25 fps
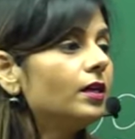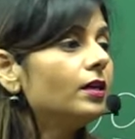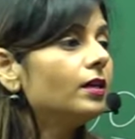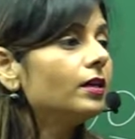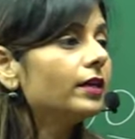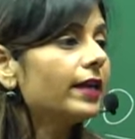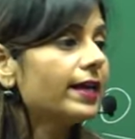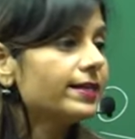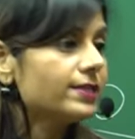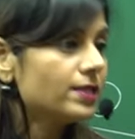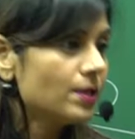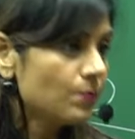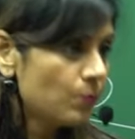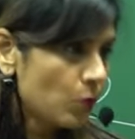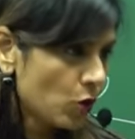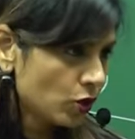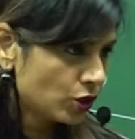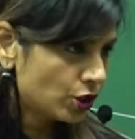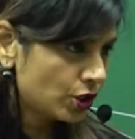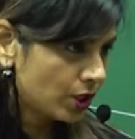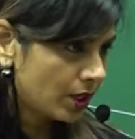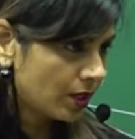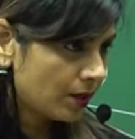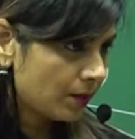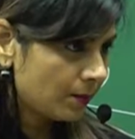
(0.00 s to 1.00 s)
तक कैसे
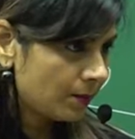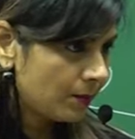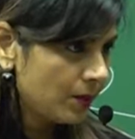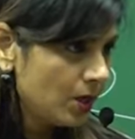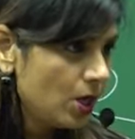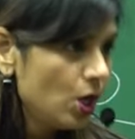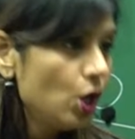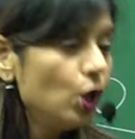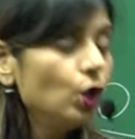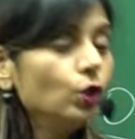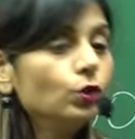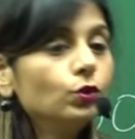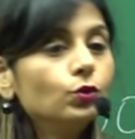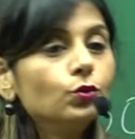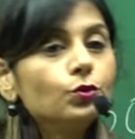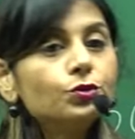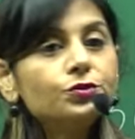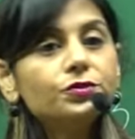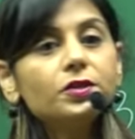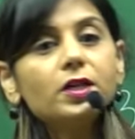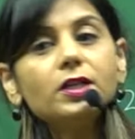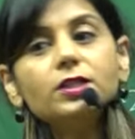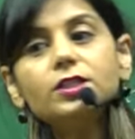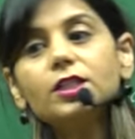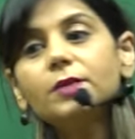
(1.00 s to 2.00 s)
पहुंचे हम
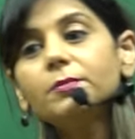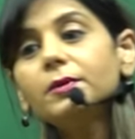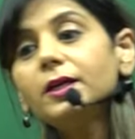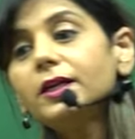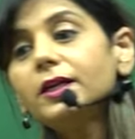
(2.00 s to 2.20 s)
दूसरा जब